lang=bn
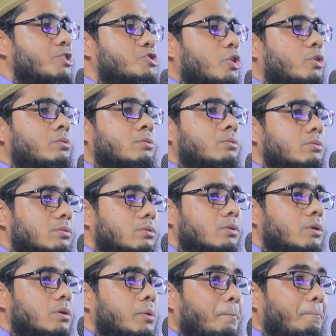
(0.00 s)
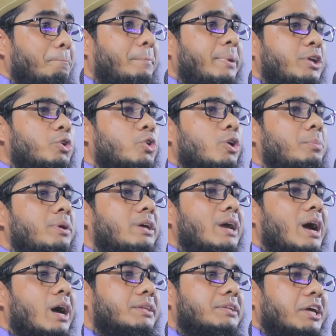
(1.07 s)
একজন
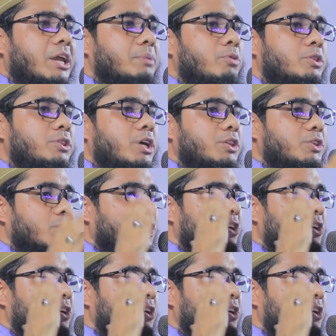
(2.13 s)
বিদর্মী হাতের মধ্যে